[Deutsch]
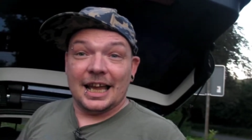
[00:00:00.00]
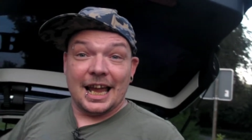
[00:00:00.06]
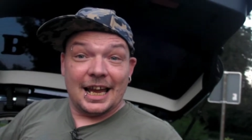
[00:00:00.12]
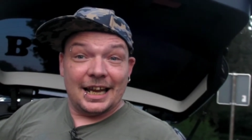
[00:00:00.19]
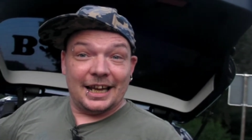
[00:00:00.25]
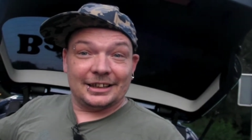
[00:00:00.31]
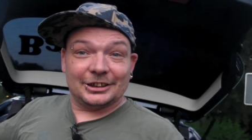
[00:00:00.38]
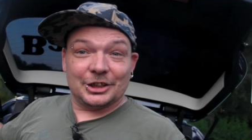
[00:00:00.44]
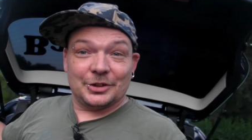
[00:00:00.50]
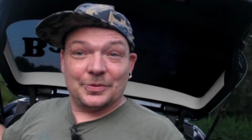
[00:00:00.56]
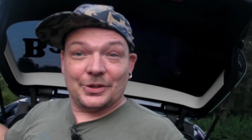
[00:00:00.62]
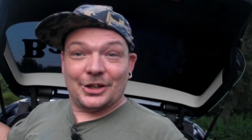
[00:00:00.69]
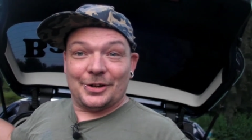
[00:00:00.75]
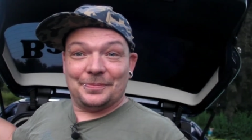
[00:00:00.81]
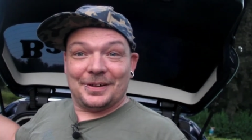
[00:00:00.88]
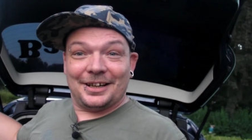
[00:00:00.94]
Herzlich
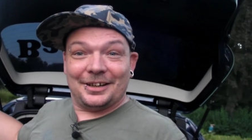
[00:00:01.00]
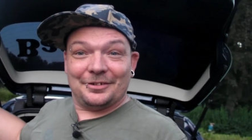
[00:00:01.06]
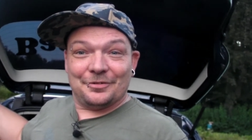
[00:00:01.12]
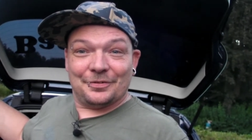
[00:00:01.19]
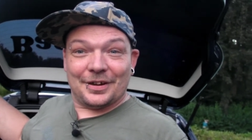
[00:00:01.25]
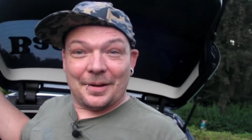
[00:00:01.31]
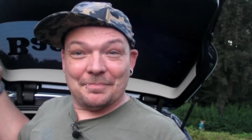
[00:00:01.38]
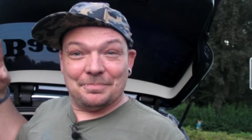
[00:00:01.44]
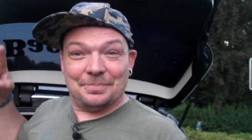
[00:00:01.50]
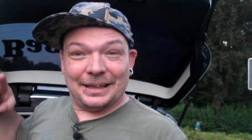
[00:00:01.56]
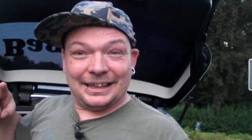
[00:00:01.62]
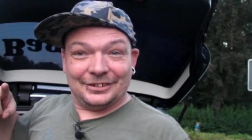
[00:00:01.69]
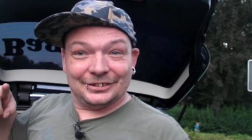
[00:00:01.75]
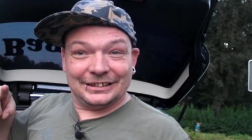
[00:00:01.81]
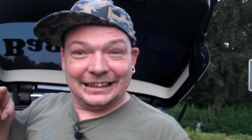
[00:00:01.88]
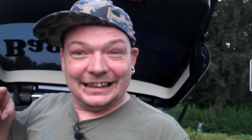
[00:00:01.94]
willkommen auf
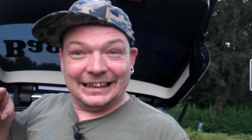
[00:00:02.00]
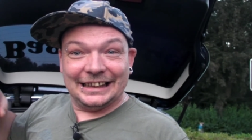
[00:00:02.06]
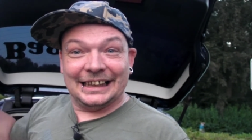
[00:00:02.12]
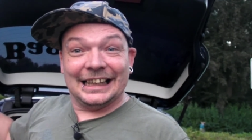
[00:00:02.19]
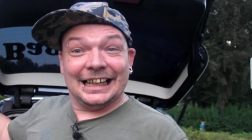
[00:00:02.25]
backout.de.